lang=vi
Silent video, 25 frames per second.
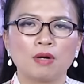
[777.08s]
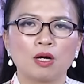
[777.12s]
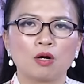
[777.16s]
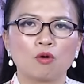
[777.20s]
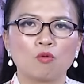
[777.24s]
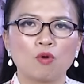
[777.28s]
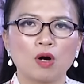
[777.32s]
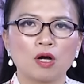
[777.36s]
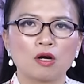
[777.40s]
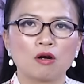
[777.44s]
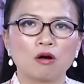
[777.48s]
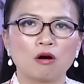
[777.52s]

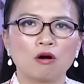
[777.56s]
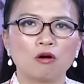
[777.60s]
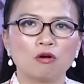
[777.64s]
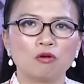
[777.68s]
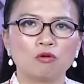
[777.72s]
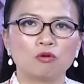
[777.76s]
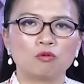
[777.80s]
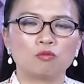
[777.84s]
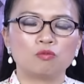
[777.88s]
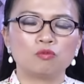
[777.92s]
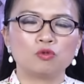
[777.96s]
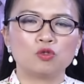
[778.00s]
mà qua
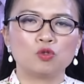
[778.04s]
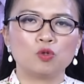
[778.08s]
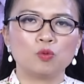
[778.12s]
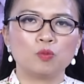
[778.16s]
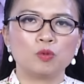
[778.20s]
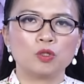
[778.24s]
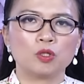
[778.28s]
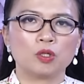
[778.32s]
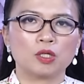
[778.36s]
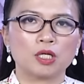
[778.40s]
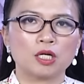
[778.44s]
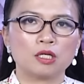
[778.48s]
đó cũng
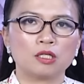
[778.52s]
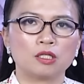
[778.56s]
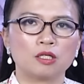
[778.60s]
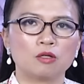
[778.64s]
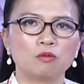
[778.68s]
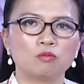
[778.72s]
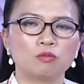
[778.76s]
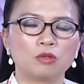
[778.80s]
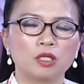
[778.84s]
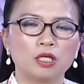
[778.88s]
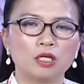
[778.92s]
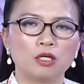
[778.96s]
giúp cho các
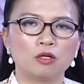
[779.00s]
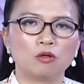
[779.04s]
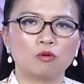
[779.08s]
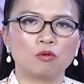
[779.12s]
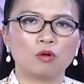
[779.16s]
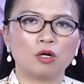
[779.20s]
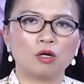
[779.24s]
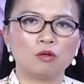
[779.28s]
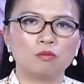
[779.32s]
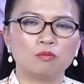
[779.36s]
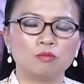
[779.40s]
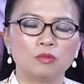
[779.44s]
công ty
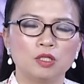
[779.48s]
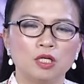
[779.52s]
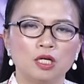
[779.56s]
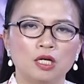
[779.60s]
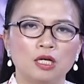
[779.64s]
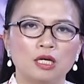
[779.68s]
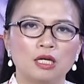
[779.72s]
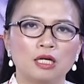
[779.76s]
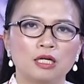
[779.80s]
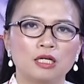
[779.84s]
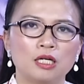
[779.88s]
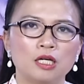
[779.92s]
của ông
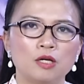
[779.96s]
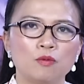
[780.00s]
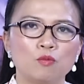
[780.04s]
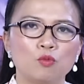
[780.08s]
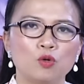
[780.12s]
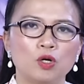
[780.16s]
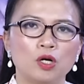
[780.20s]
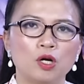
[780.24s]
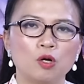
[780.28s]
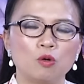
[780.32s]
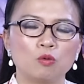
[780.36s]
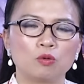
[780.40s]
là khi
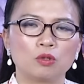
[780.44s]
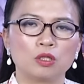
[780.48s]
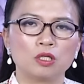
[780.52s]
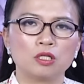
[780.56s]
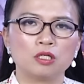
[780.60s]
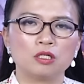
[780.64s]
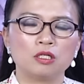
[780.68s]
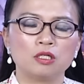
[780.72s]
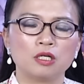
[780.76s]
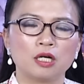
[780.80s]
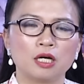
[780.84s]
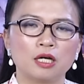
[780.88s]
muốn đầu
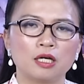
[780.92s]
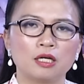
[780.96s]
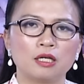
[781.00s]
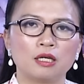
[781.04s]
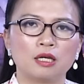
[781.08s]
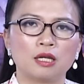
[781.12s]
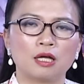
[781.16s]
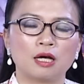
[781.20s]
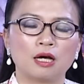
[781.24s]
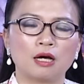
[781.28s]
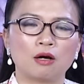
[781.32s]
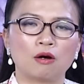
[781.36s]
tư
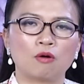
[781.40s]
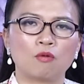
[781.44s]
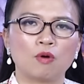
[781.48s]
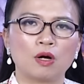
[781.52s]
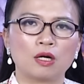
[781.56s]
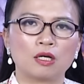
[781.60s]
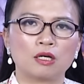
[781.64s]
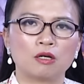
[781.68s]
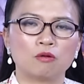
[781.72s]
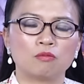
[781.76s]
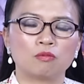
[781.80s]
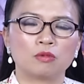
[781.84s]
hay là
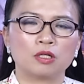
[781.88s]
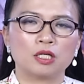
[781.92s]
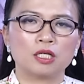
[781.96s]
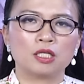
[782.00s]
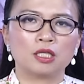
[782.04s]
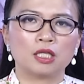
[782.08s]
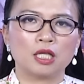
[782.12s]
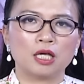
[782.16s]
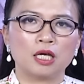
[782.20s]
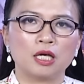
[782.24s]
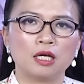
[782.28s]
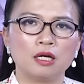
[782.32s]
hoạt động
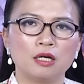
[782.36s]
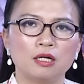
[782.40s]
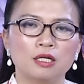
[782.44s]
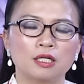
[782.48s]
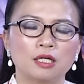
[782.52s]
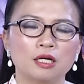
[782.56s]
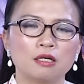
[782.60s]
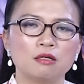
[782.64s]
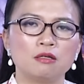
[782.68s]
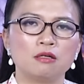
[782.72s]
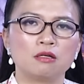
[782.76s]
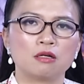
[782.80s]
kinh tế
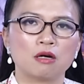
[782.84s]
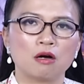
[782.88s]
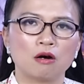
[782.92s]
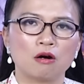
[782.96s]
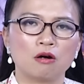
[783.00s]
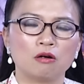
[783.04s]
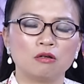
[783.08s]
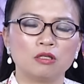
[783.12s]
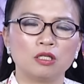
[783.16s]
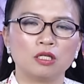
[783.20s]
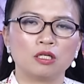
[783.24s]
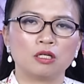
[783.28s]
ở các nước
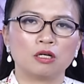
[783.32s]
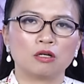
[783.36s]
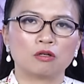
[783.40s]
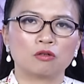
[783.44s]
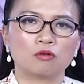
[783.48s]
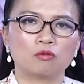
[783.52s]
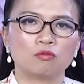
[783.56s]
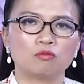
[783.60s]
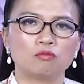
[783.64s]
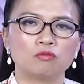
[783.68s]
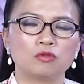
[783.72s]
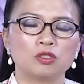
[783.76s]
đó thì
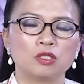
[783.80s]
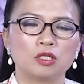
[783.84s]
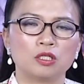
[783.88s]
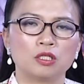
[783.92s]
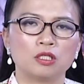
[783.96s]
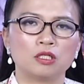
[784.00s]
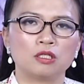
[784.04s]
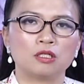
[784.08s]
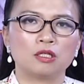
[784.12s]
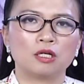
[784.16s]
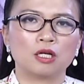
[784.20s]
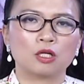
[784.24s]
à, cũng
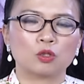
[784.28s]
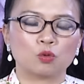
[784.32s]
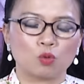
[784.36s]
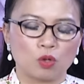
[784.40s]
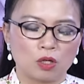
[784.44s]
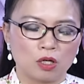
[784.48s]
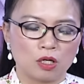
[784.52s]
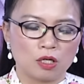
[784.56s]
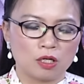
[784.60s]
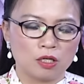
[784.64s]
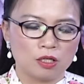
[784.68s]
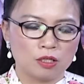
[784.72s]
dường như là
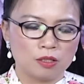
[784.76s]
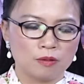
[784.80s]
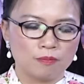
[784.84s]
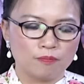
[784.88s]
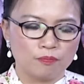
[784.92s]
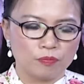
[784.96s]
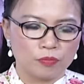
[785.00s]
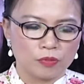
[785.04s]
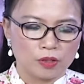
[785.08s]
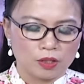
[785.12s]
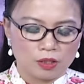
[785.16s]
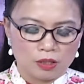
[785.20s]
thuận lợi hơn
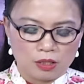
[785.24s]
